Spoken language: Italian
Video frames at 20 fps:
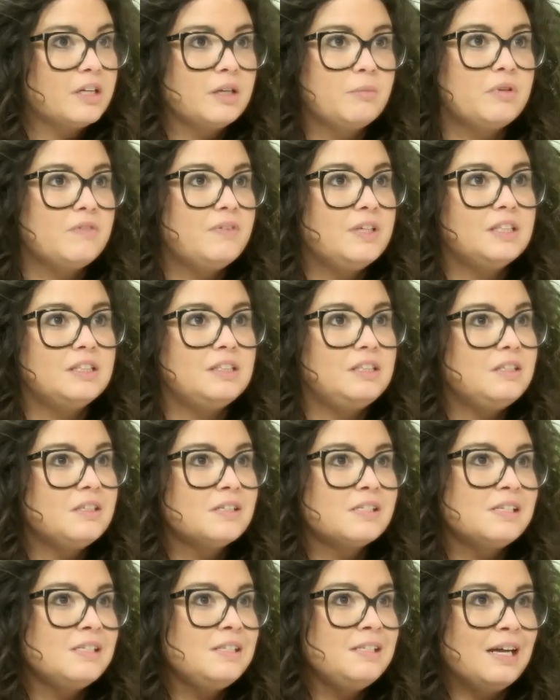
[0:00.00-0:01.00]
che prevede di
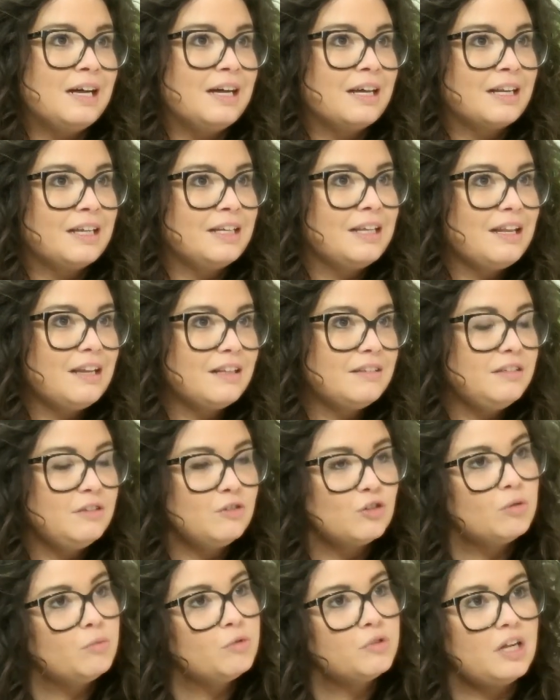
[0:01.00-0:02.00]
insegnare il
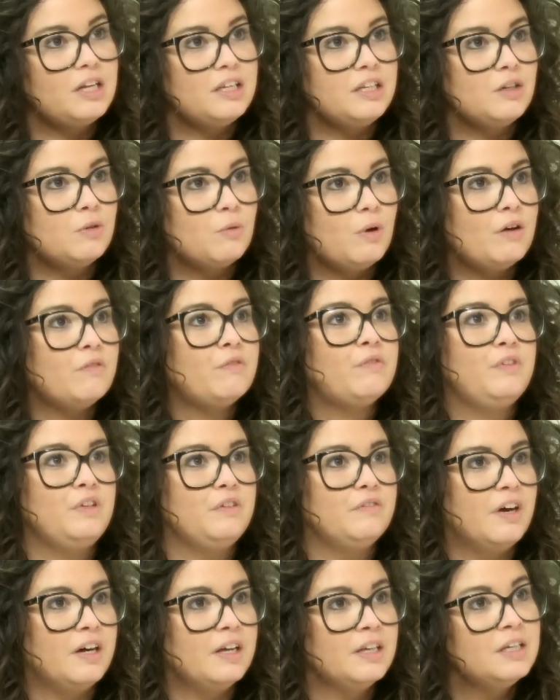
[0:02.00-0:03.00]
latino come una lingua
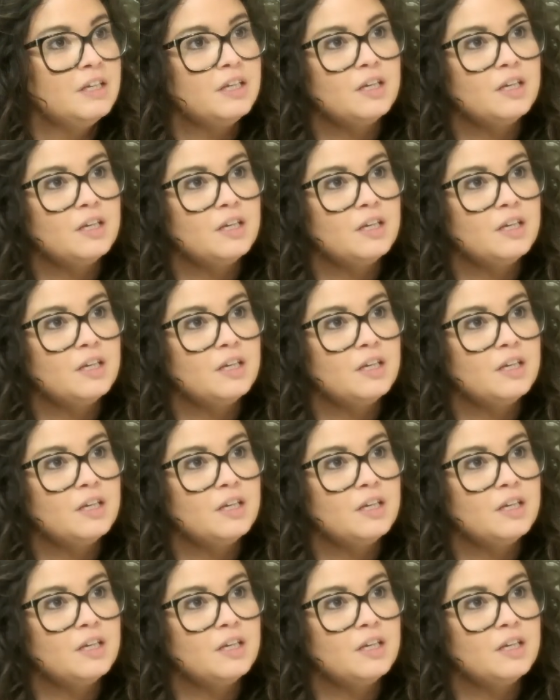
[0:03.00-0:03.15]
viva.